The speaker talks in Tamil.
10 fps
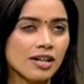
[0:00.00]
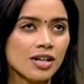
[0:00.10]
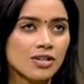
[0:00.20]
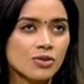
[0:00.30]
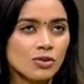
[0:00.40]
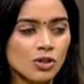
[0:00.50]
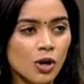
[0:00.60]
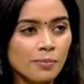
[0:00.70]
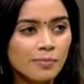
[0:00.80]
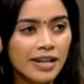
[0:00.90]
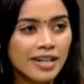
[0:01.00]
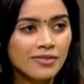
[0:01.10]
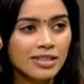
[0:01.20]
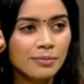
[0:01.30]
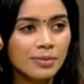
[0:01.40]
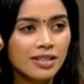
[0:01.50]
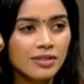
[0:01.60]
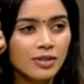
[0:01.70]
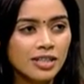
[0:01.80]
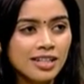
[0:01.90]
இல்லையா ஸோ டாப் பிரெயின் வந்து இப்போ
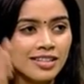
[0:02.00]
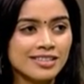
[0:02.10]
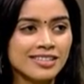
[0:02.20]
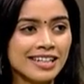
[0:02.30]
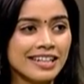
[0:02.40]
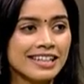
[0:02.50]
தான் ஒர்க் ஆகுதுன்னு